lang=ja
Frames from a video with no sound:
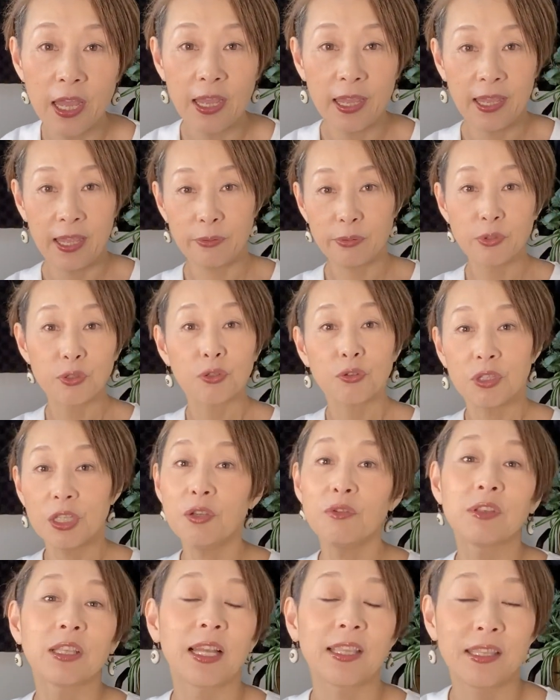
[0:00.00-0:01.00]
えー、普通に
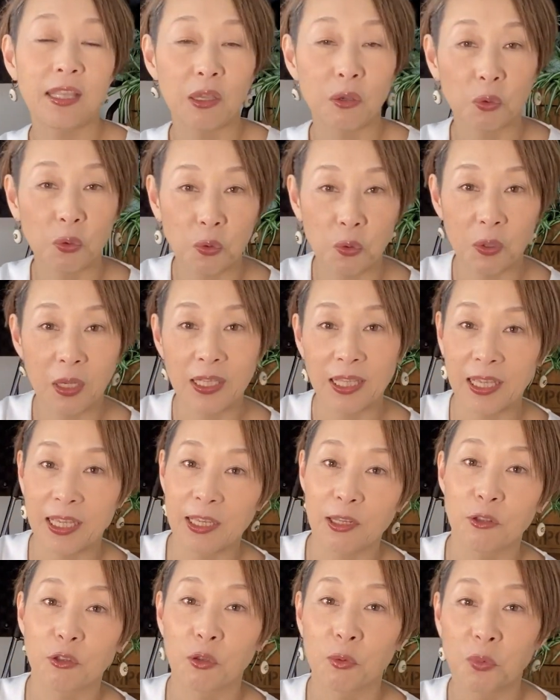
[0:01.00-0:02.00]
歌っていくことができ
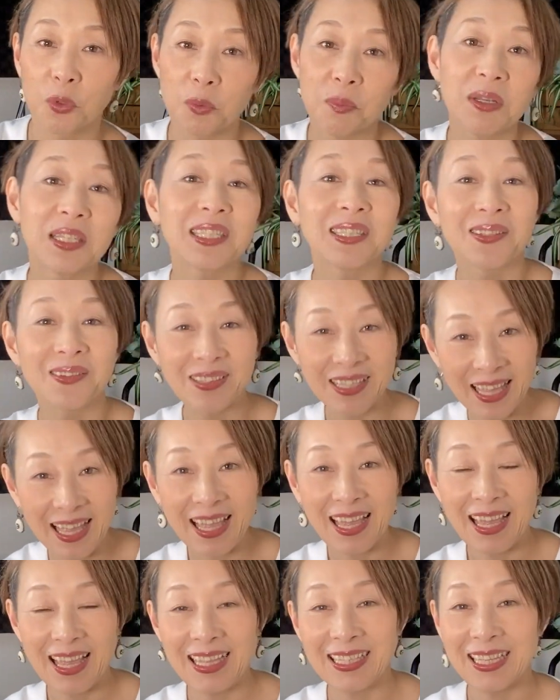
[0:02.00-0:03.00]
ると思いますので、
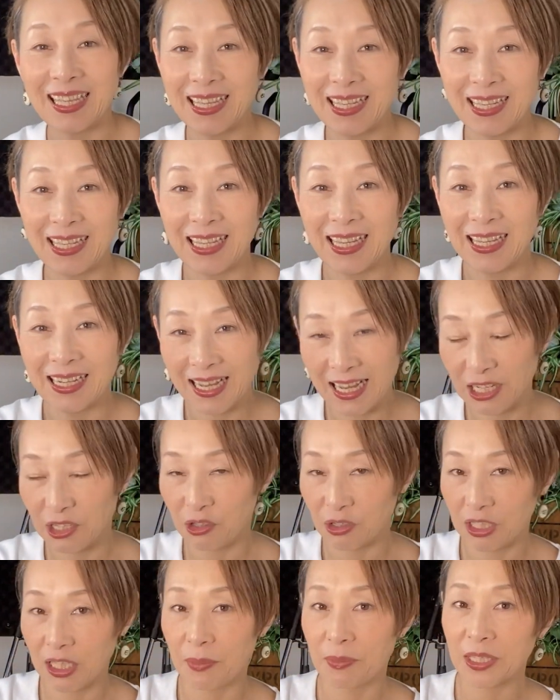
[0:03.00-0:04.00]
えー、ぜひ練習
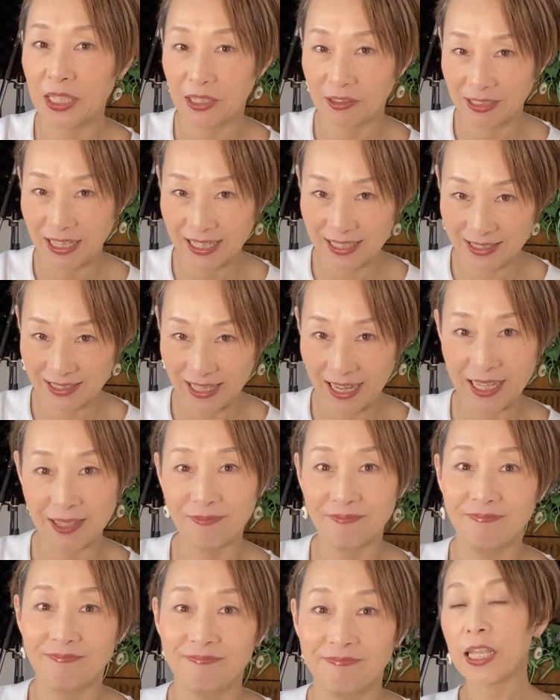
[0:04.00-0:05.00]
してみてください
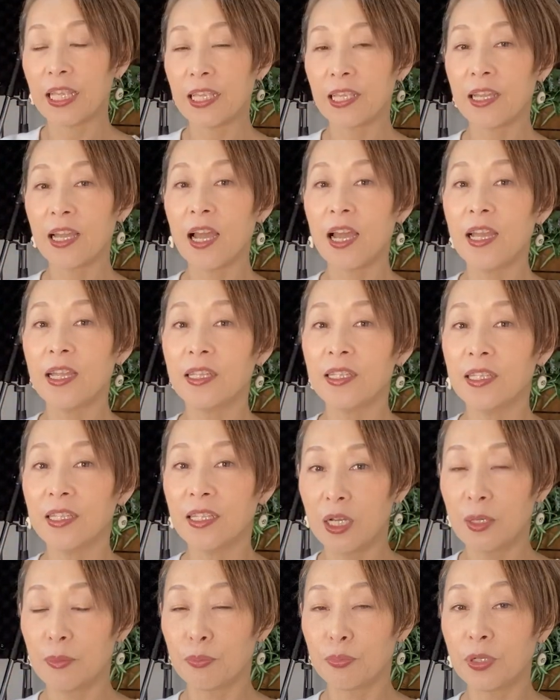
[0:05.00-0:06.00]
意外
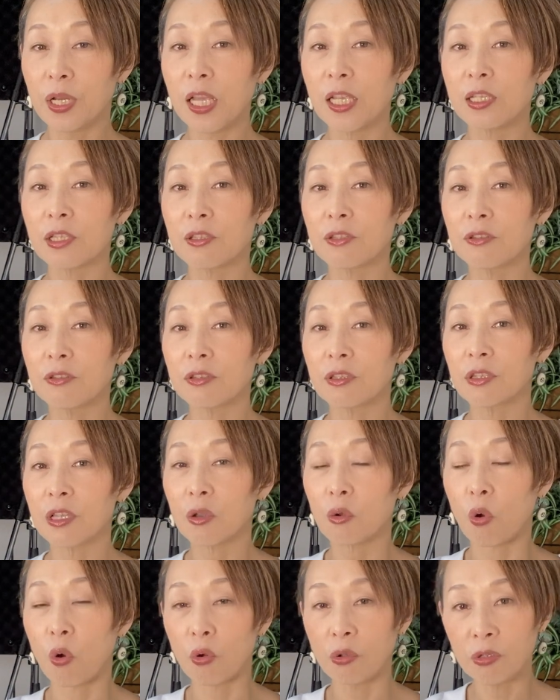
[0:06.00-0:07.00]
にブレスって
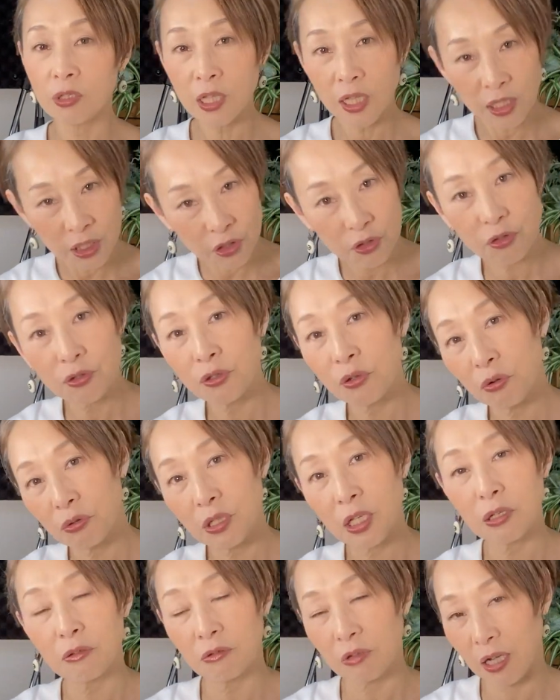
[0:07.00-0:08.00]
こんなに重要
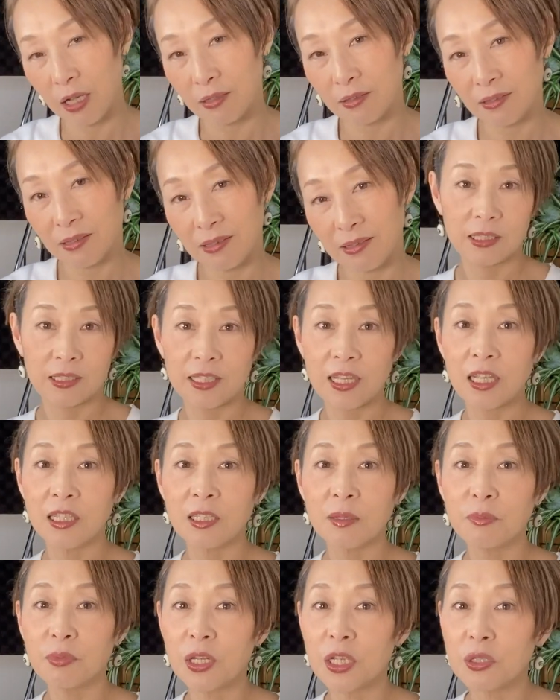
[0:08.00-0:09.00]
なのか全
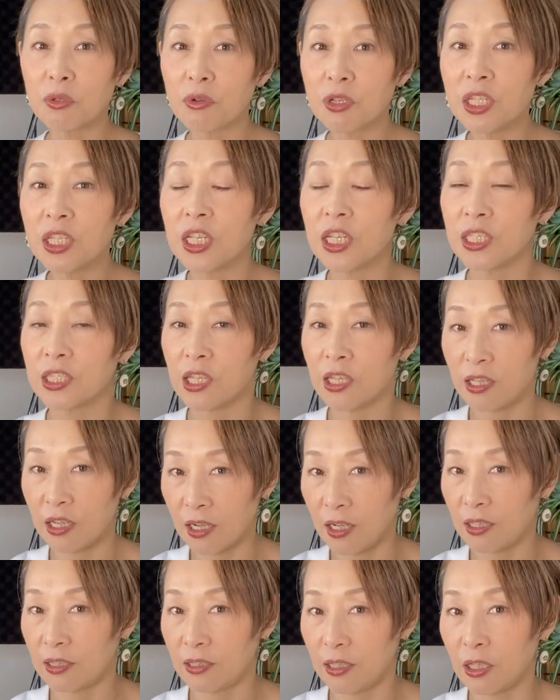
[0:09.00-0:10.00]
然ブレスを意識してな
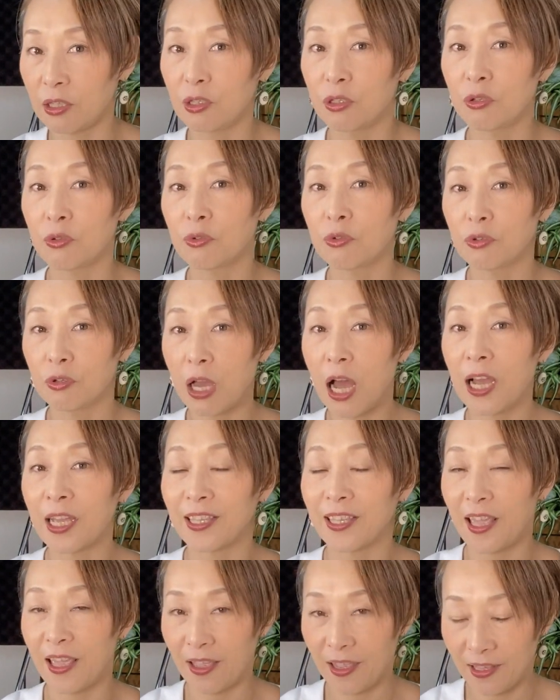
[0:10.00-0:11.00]
かったっていう発
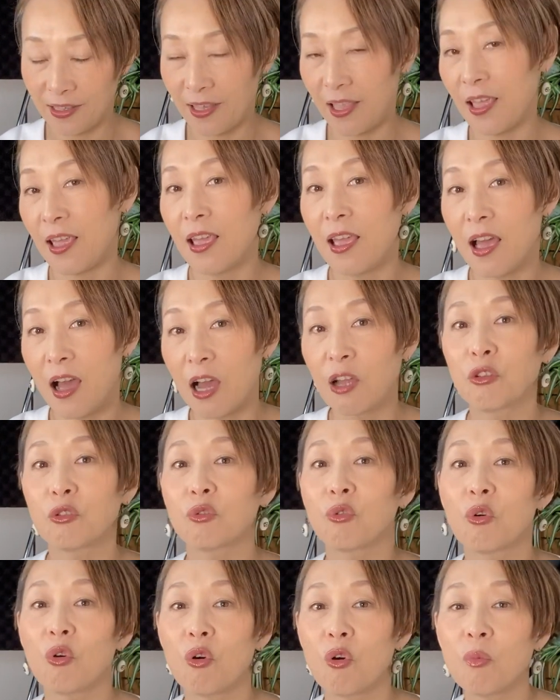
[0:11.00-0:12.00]
見がねある
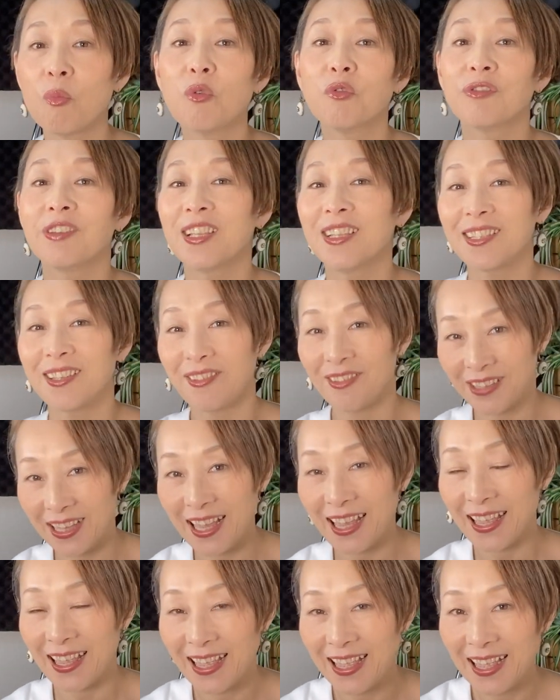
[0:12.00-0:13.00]
と思うんですよ
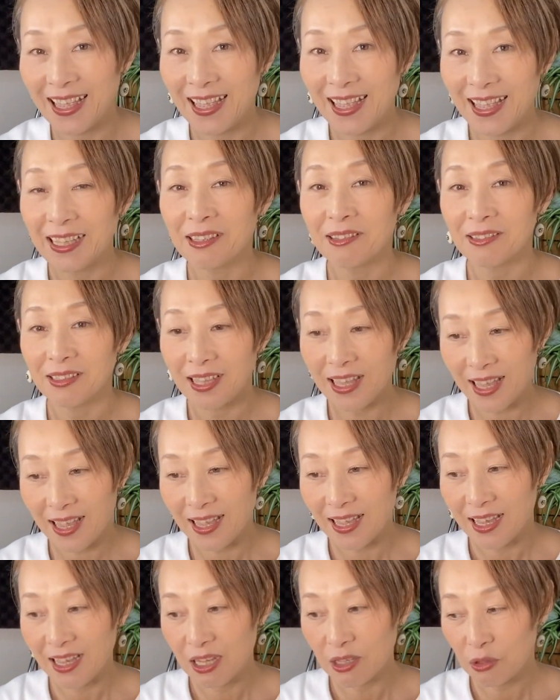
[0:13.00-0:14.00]
ねなの
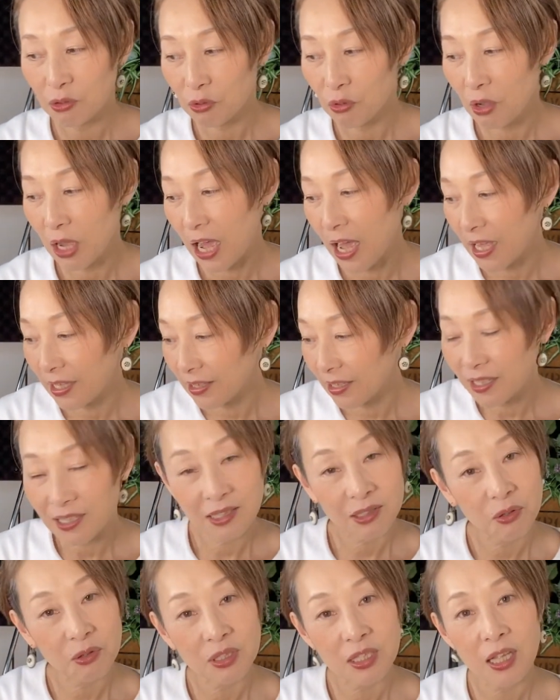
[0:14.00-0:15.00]
でその
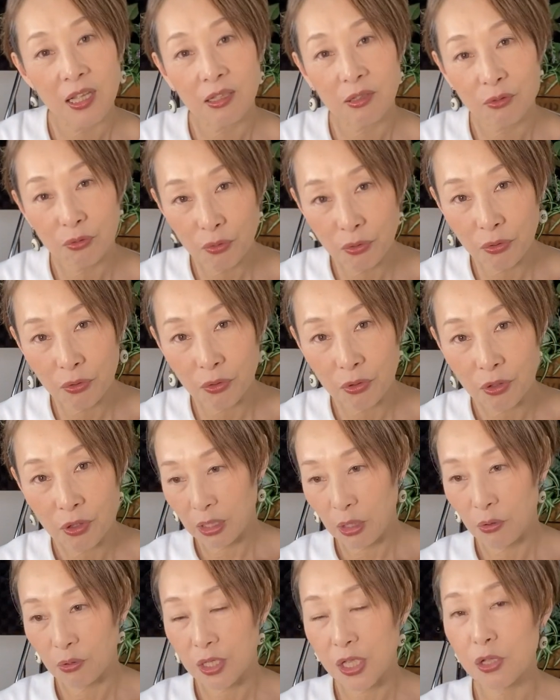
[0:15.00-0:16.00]
アーティストさんの
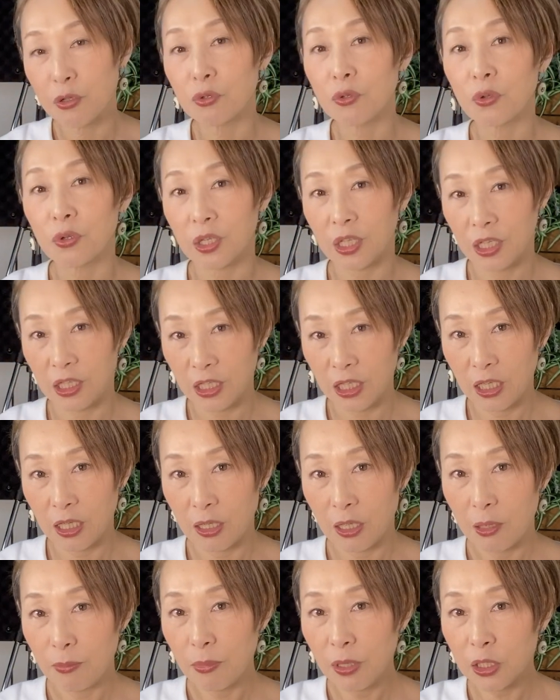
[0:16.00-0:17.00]
歌を聴く時
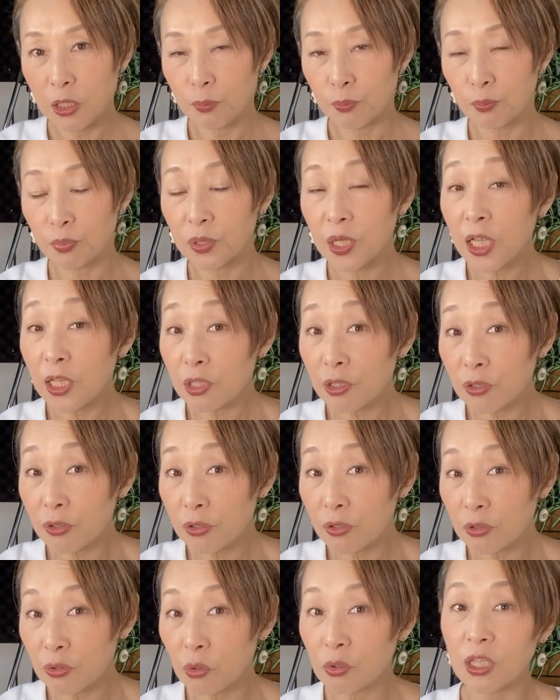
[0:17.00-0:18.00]
にまず
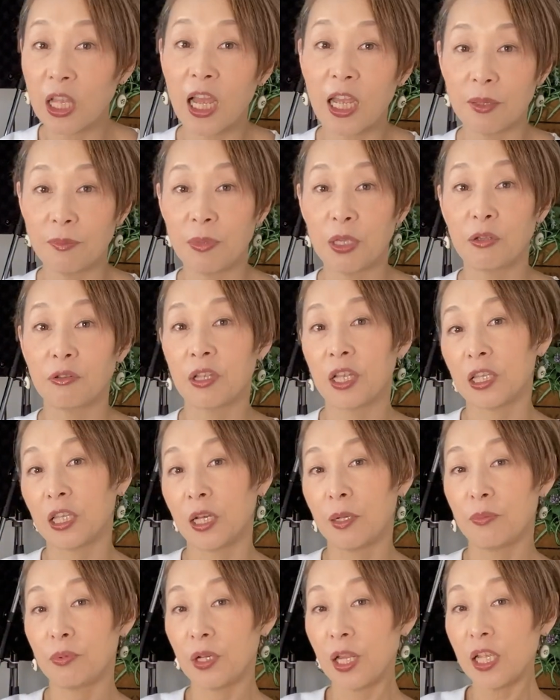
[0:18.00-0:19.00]
ブレスのタイミングだった
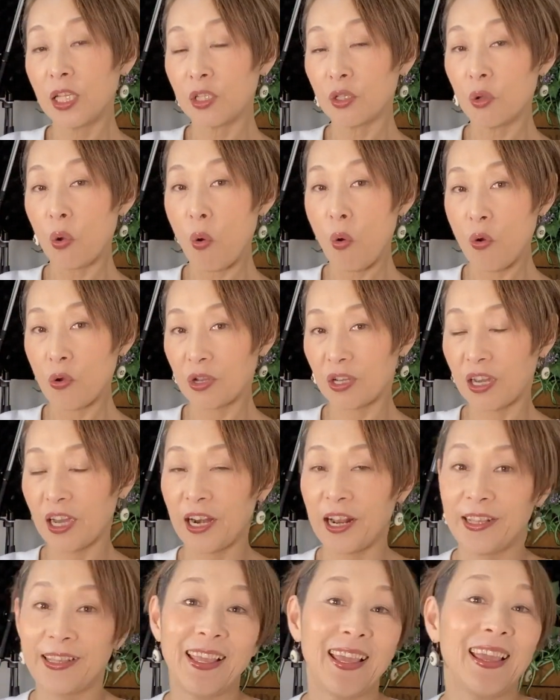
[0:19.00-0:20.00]
りブレス音か
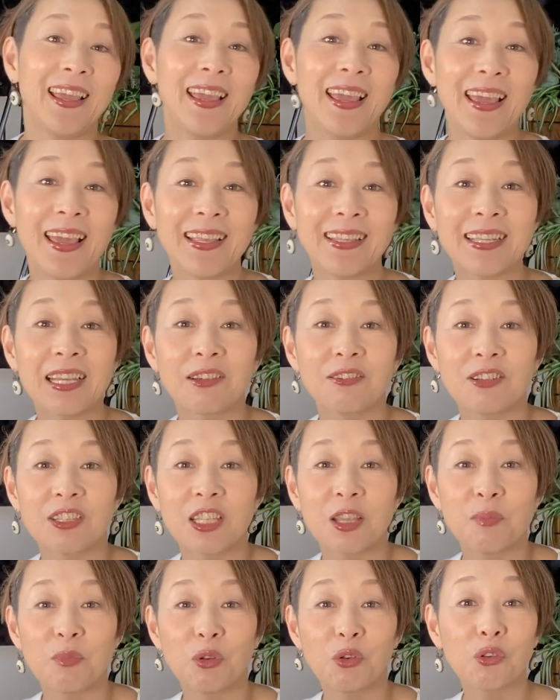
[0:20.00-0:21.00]
らねチェックし
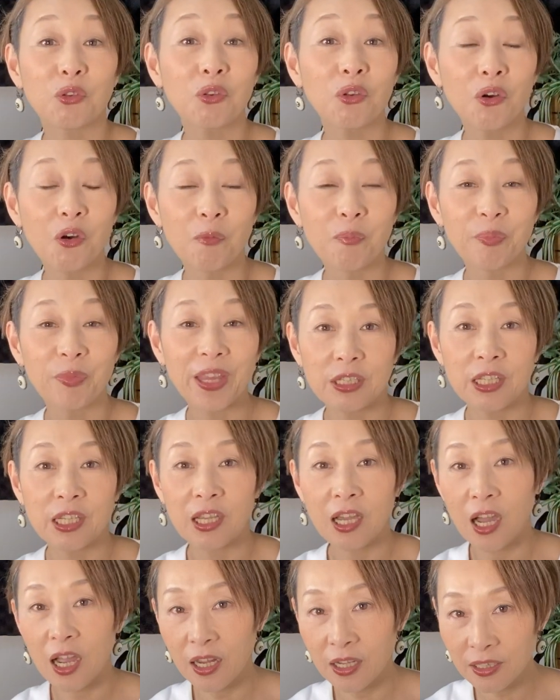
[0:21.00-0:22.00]
てみると意
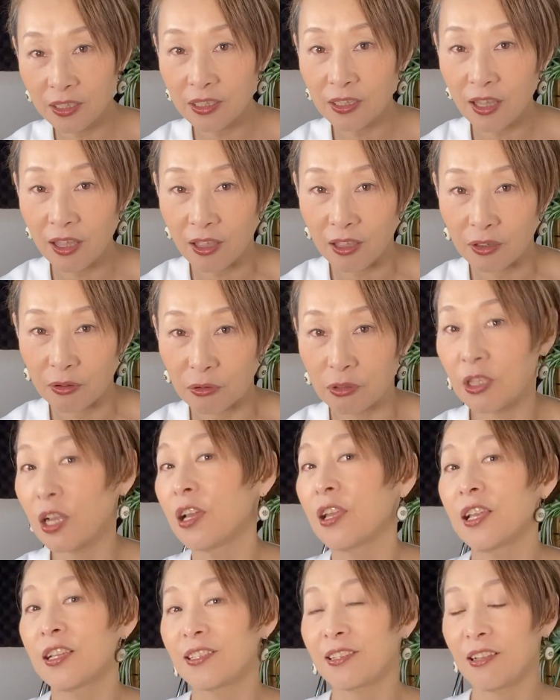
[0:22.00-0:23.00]
外にね
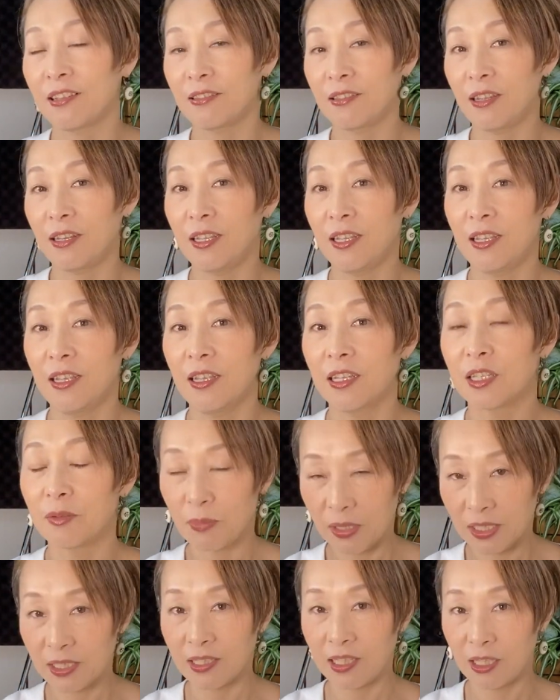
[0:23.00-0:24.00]
歌いやすかったりし
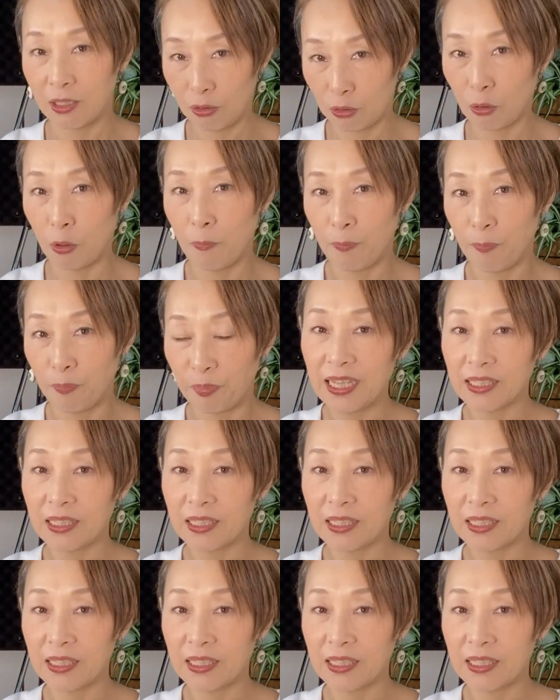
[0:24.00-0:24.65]
ますきっと。